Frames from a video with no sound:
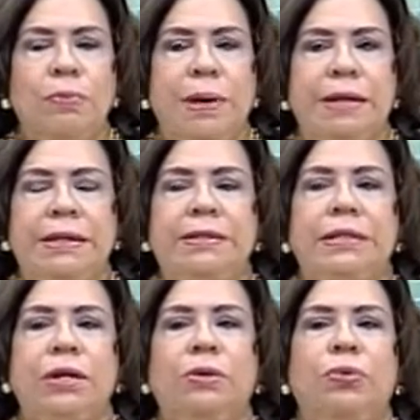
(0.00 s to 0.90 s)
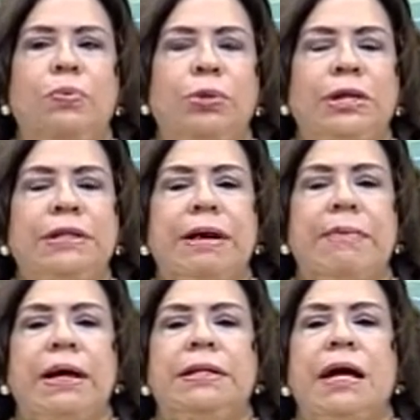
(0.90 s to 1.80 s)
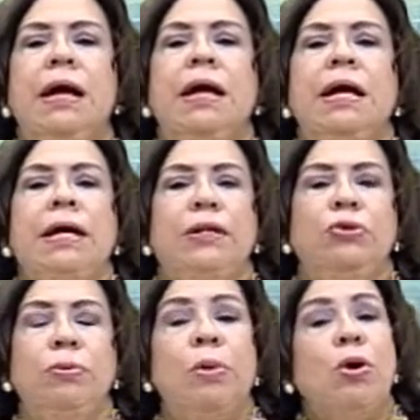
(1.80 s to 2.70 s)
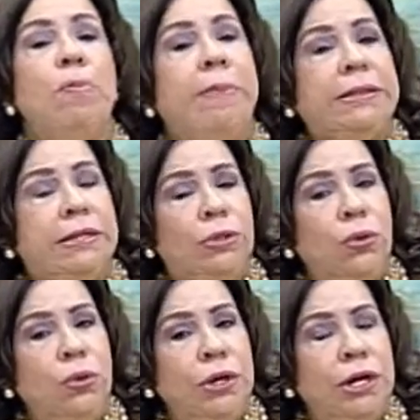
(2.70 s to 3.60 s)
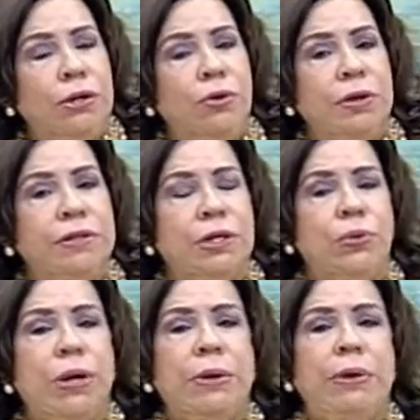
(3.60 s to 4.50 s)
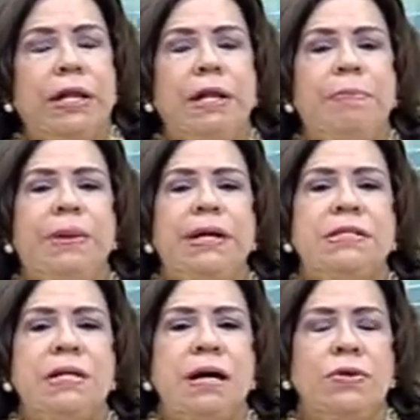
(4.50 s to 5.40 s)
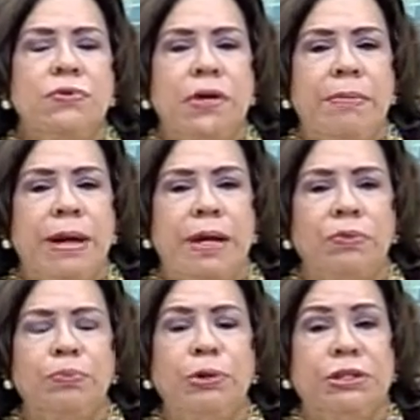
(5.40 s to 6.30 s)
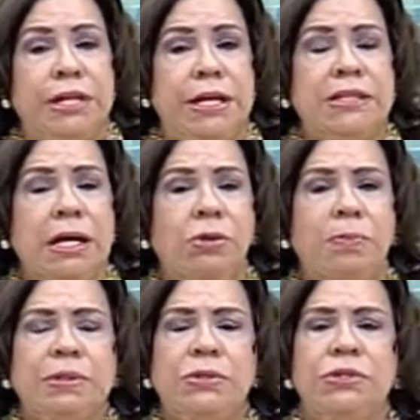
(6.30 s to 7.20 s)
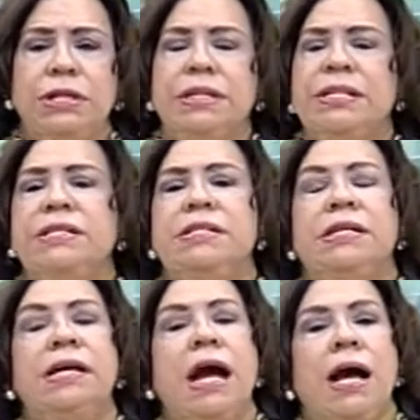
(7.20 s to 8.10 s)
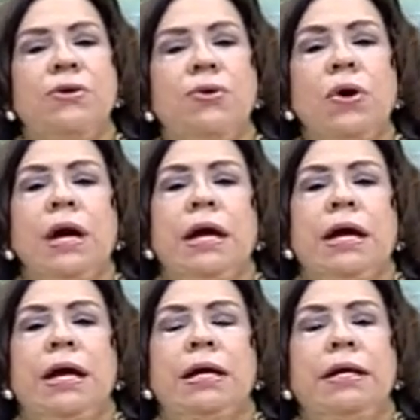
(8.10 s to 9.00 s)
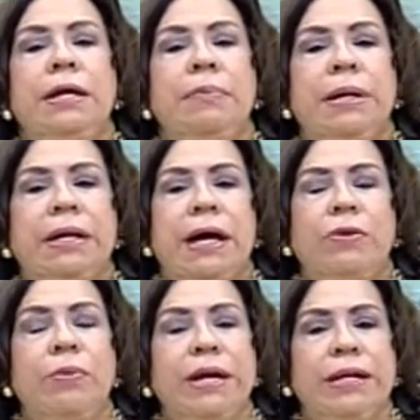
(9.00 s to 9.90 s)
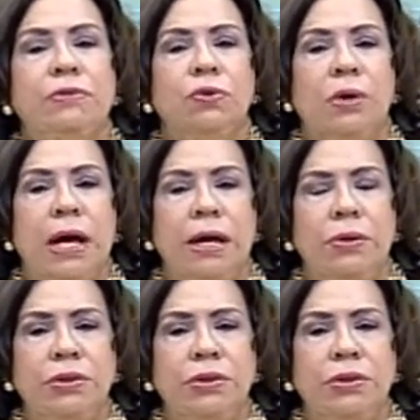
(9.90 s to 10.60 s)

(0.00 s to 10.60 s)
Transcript: más de este grupo, de esta banda, que estuvimos compartiendo con ellos, hicieron una rueda de prensa, nos hablaron, pues en esta agrupación tiene 16 años en el mercado venezolano